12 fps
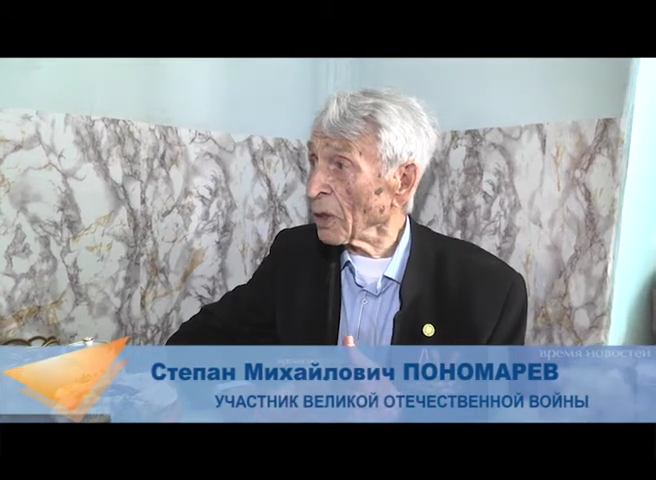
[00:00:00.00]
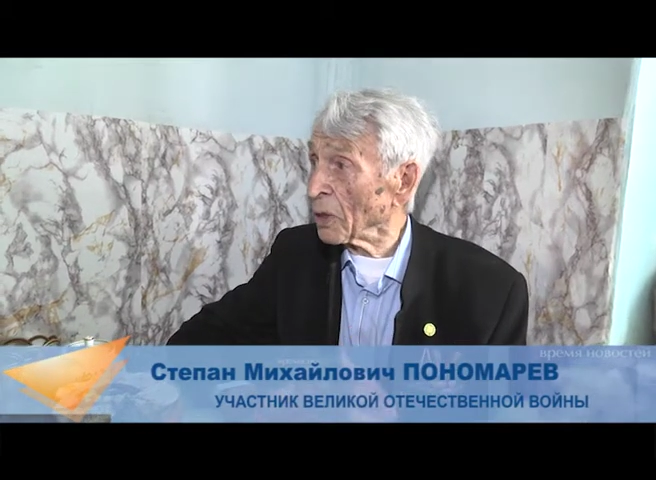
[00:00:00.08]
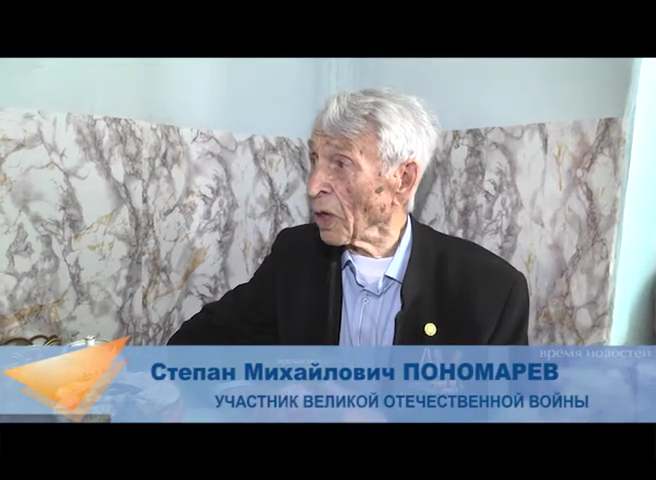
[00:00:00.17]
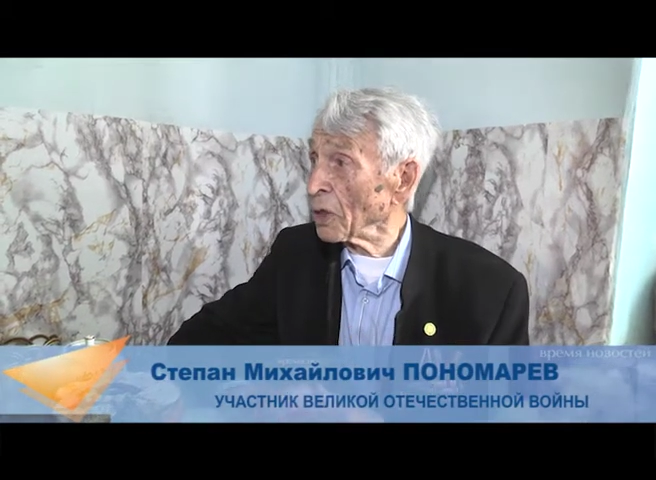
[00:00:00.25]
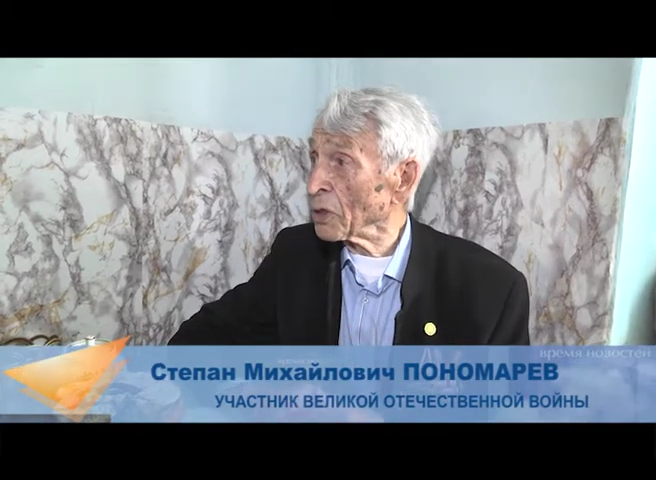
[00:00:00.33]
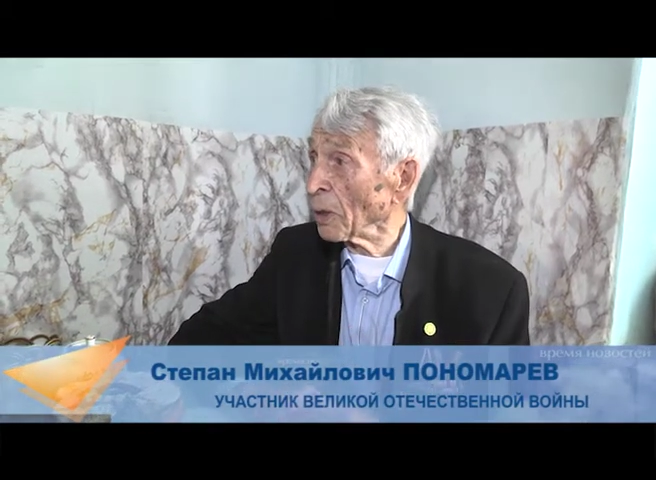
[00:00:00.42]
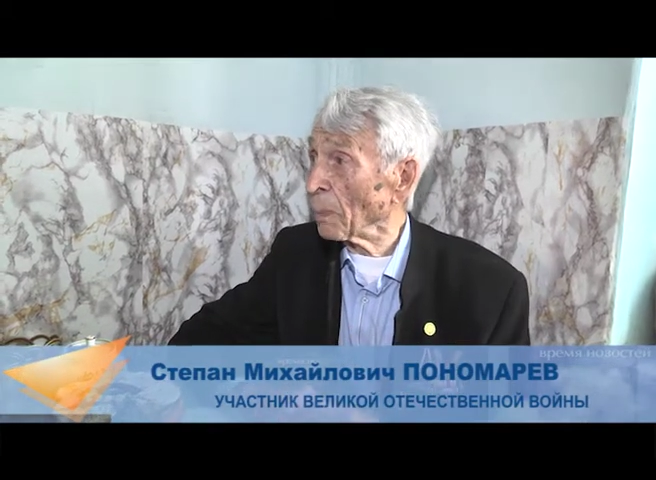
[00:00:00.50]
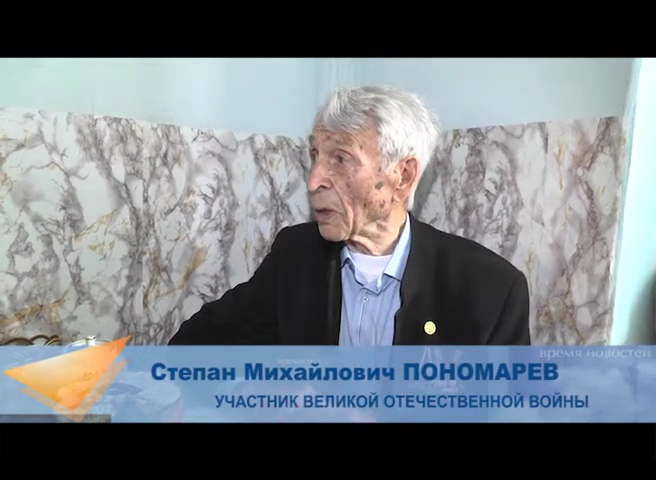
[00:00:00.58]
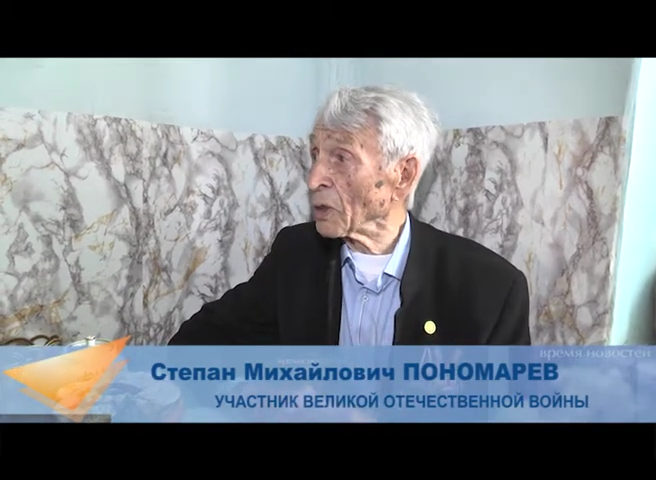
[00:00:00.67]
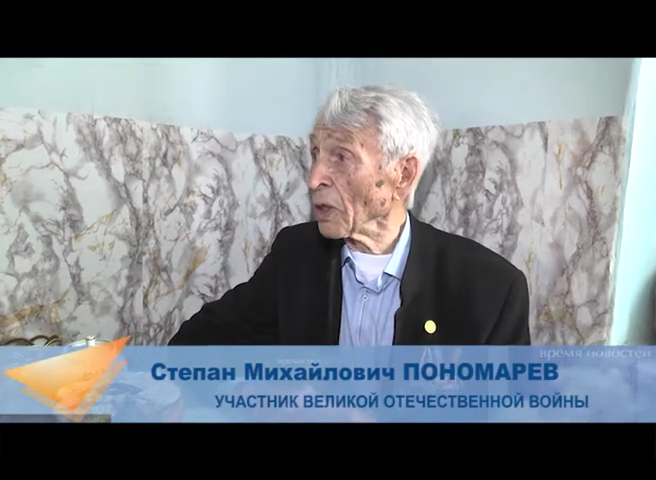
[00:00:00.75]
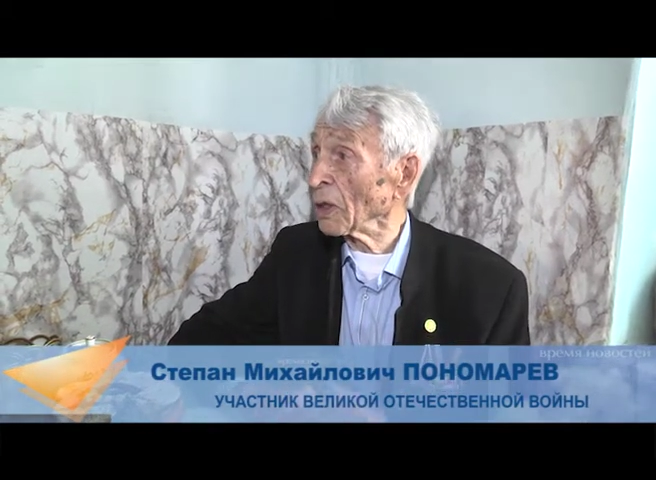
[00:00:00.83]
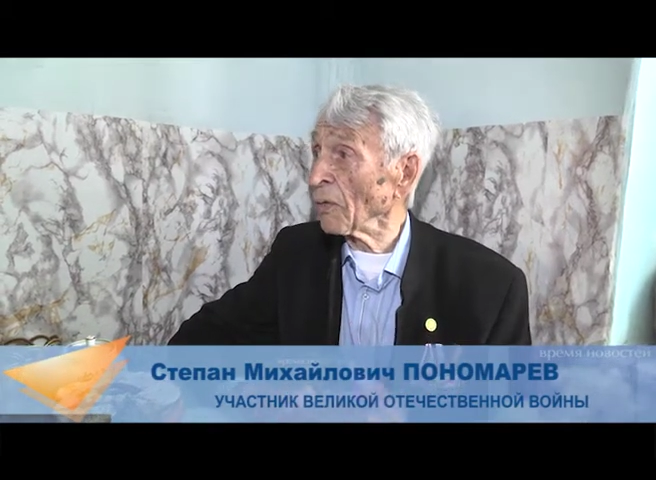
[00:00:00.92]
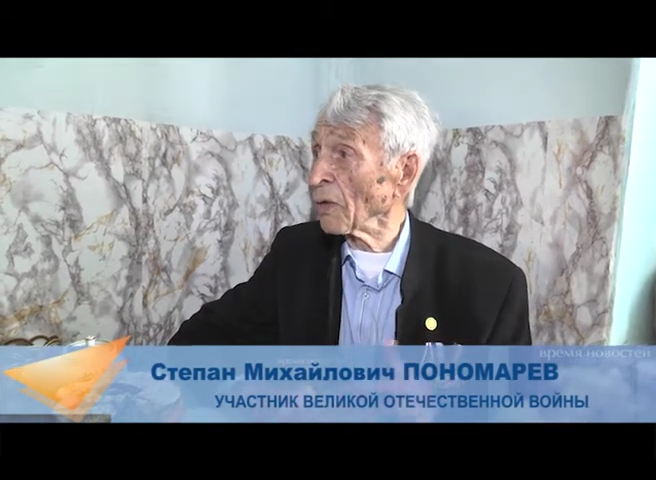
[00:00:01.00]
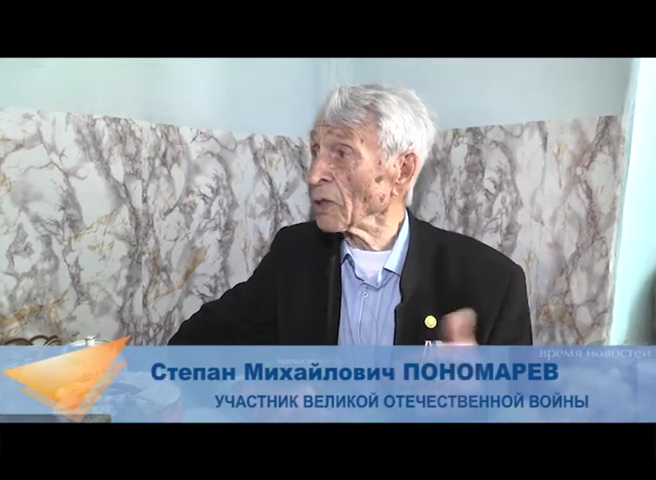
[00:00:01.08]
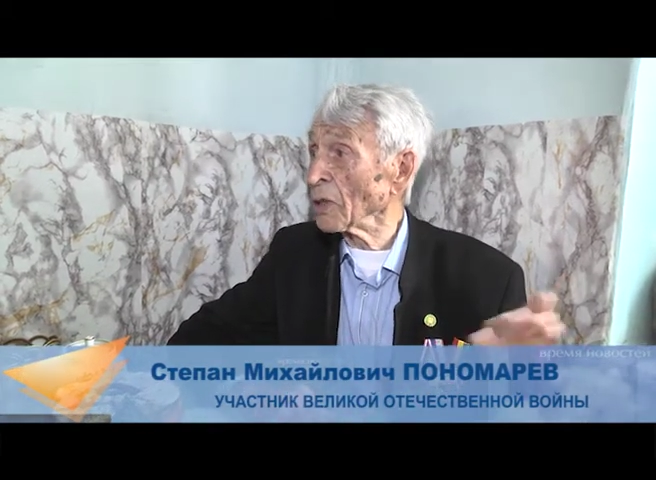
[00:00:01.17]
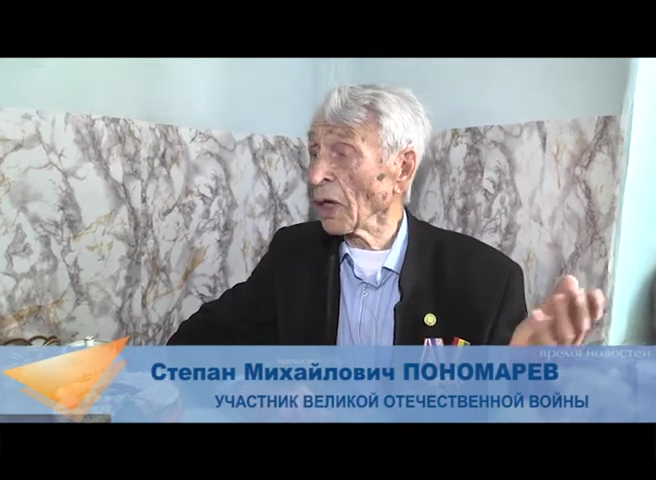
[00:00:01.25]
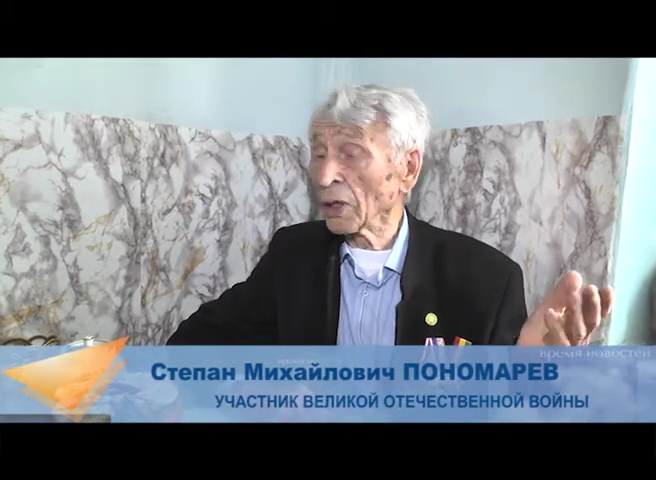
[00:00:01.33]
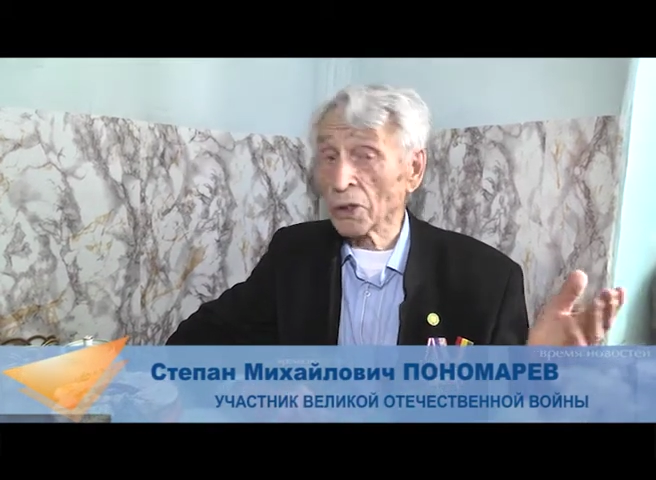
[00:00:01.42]
30%
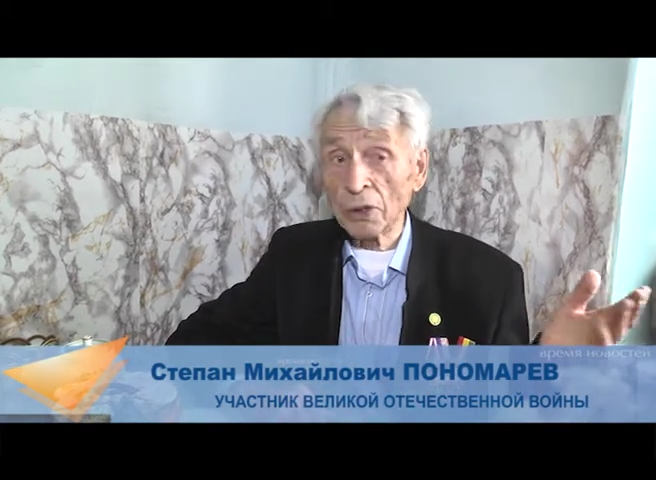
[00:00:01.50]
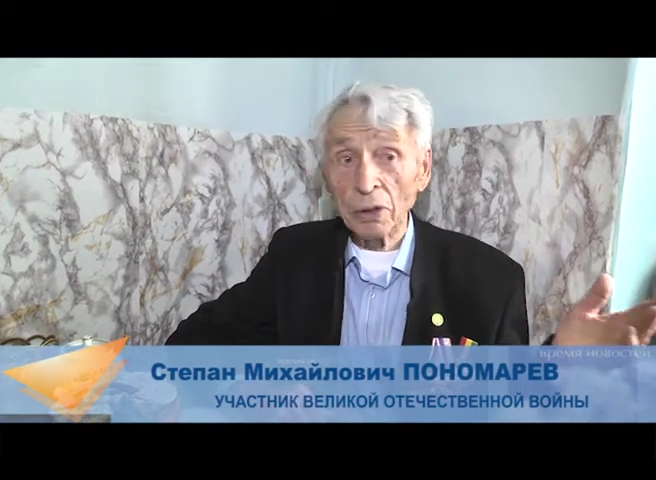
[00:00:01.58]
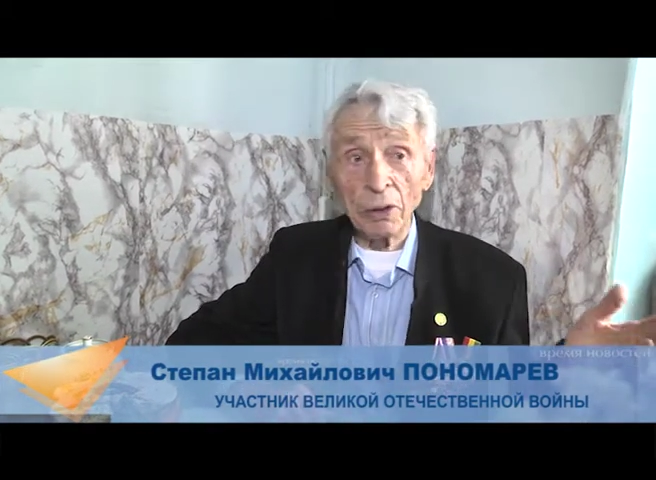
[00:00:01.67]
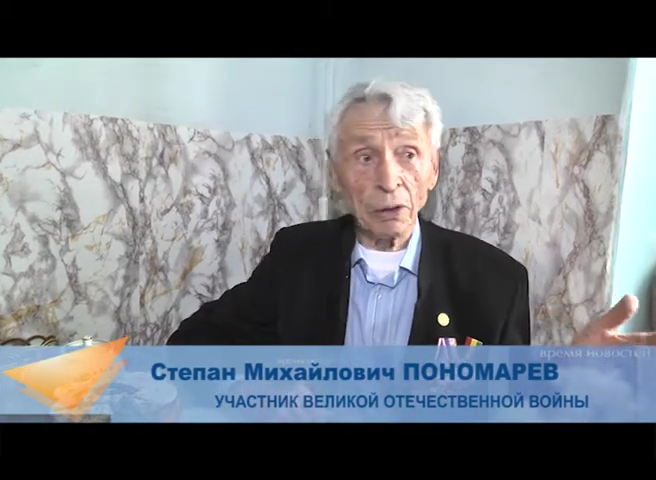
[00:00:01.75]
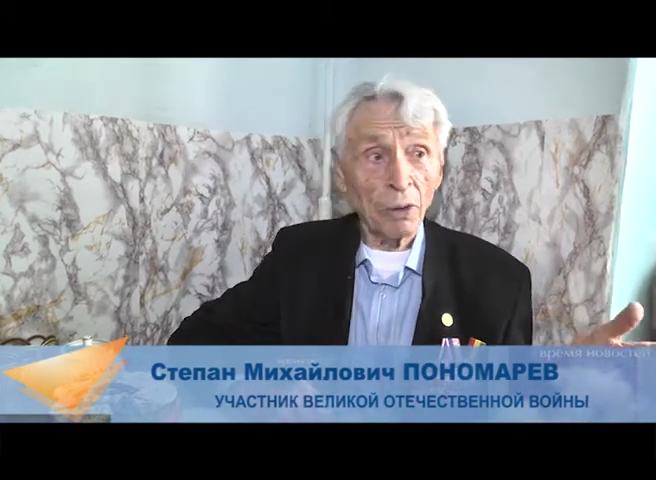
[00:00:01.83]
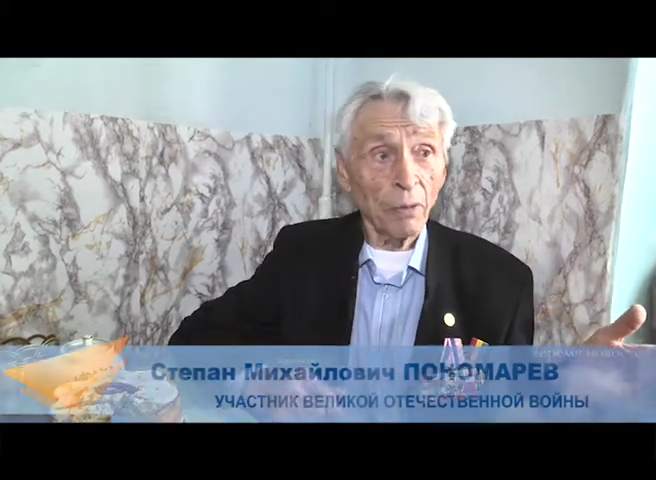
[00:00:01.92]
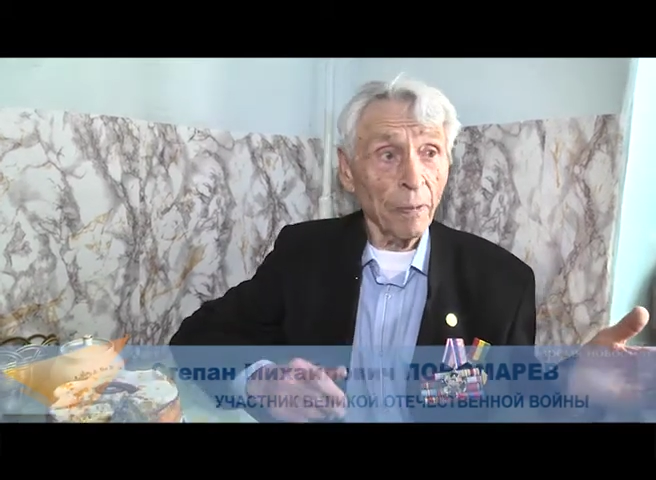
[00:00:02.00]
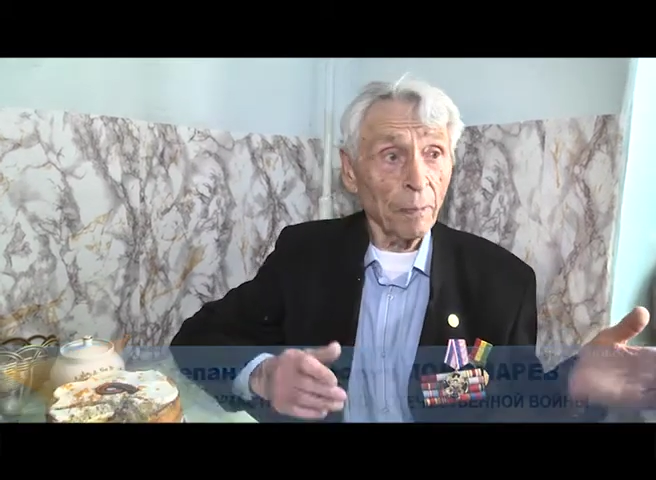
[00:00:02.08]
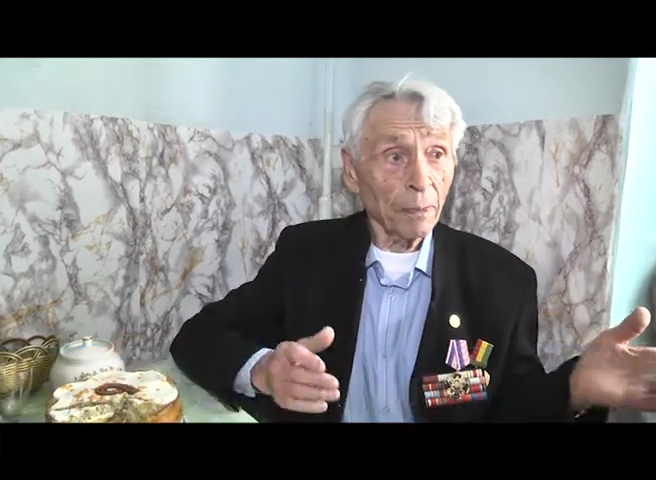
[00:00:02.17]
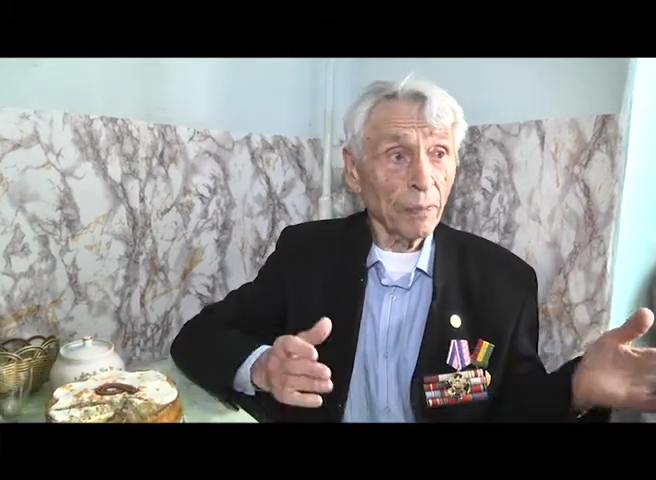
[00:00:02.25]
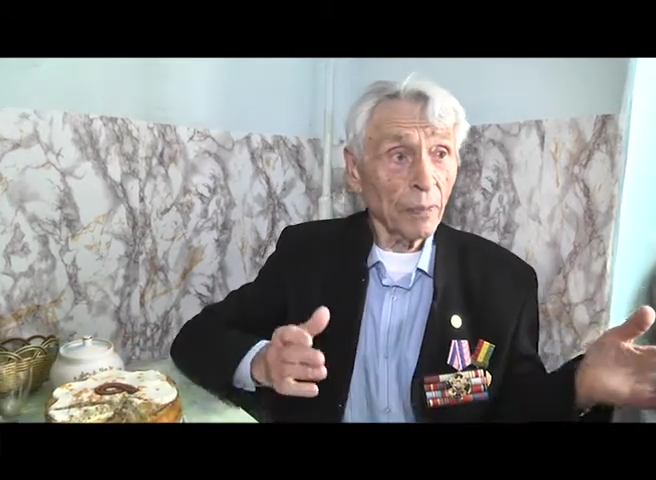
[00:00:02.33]
осталось от этого,